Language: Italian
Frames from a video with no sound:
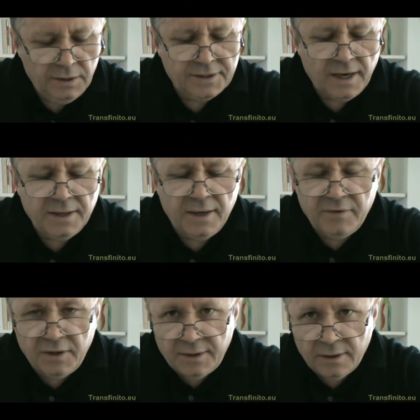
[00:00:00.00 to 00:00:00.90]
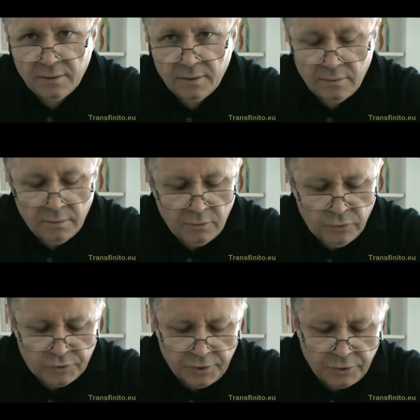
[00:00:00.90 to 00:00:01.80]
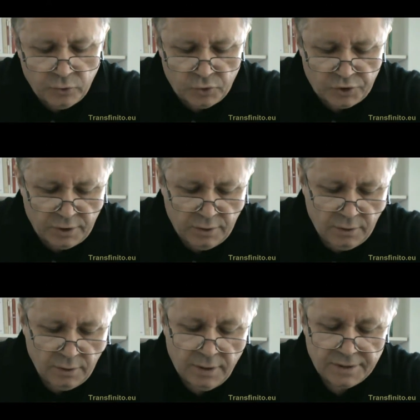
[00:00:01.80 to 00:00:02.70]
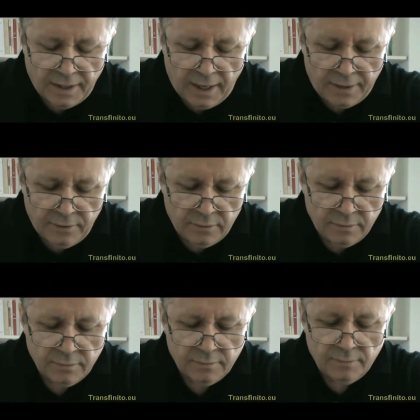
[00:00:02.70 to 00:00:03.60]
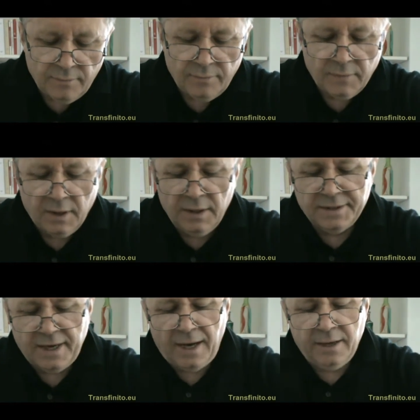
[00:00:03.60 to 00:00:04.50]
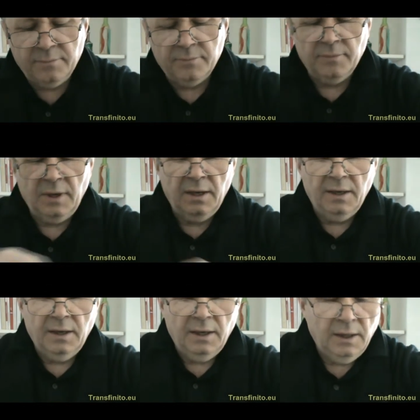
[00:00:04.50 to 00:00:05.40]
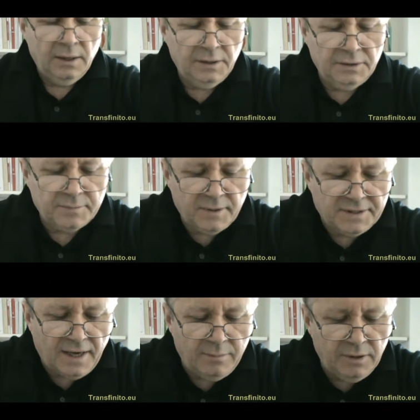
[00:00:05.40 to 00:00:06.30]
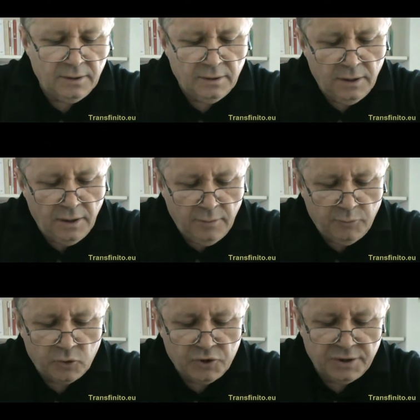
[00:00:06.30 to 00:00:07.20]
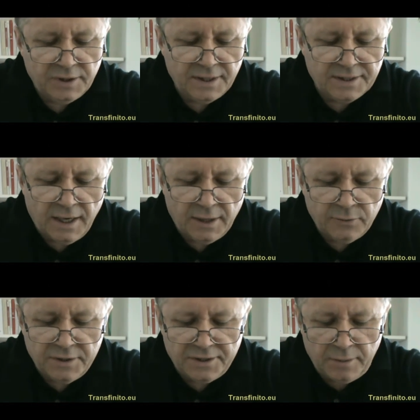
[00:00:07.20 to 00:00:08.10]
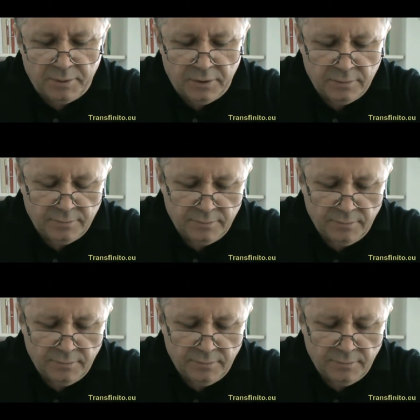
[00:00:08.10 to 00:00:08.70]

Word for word: Il sale della vita non si riduce nel salario. Il sale, indispensabile, procede dal salato insipido.